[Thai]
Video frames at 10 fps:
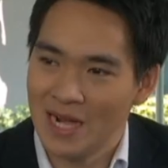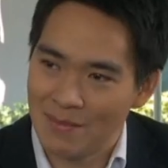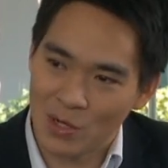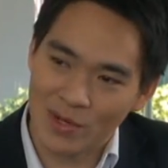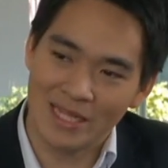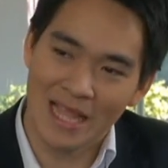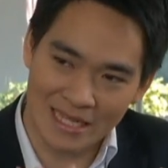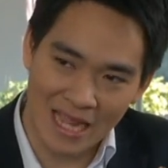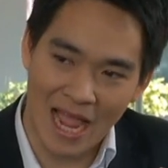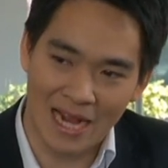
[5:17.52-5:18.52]
มันต้องคิดแต
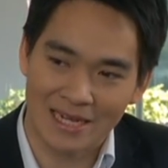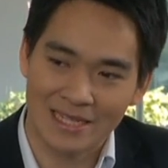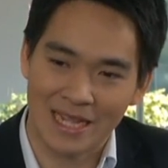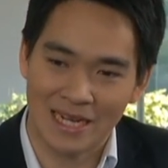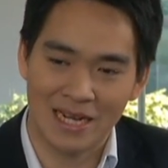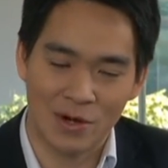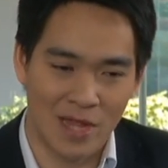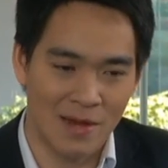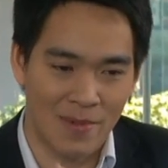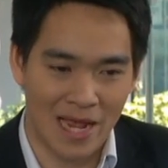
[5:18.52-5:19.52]
กต่าง แต่ถ้าเกิดเรา
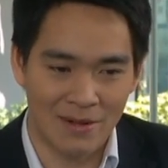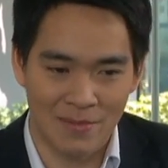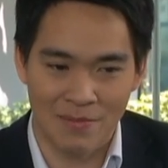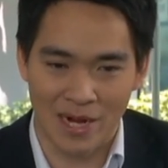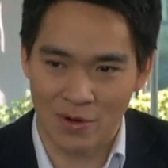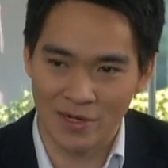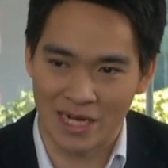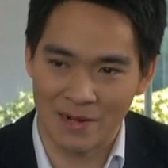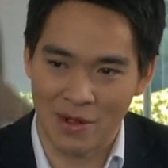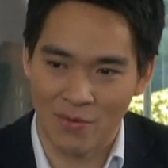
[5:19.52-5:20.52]
คิดไปแล้วมันเหมือนคนอื่
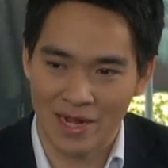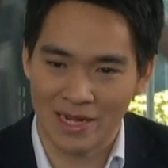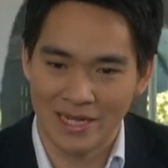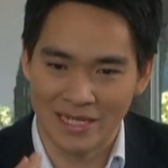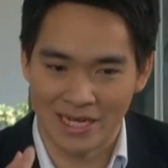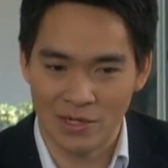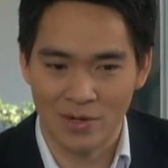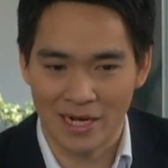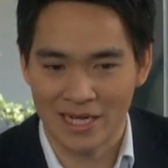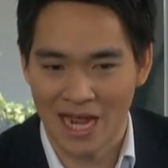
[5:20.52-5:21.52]
นก็แปลว่าสิ่งที่คุณ
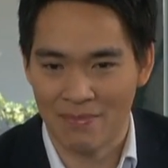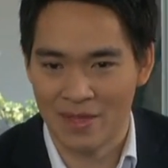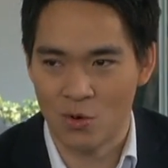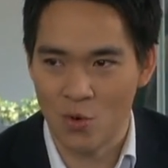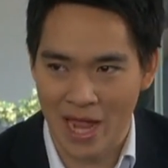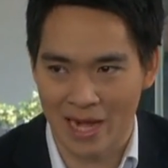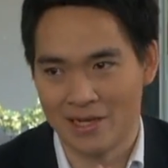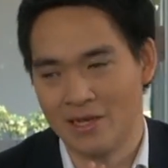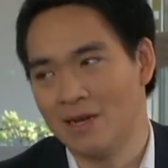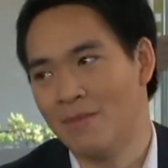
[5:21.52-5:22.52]
กำลังจะทำเนี่ยคู่แข่ง
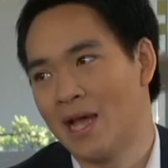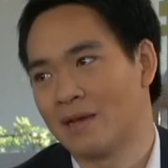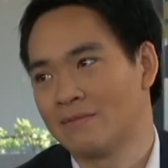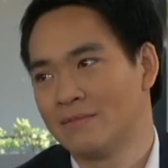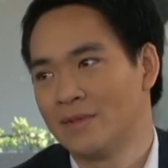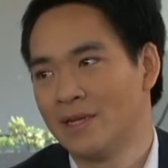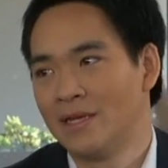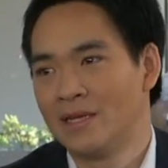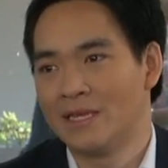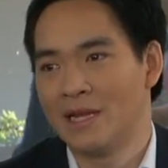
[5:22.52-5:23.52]
จะเยอะมากนั้น